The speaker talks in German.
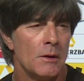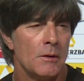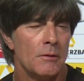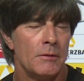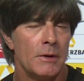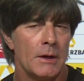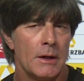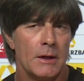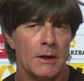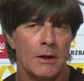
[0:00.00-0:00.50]

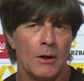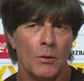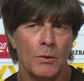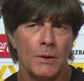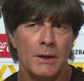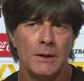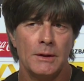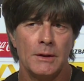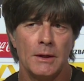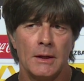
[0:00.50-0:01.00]
wirklich auch
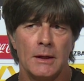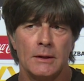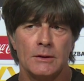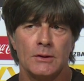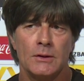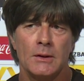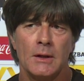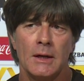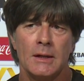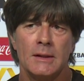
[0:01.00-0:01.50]

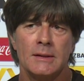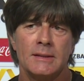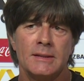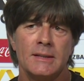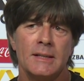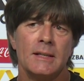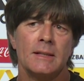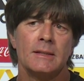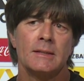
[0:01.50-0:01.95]
international sehr,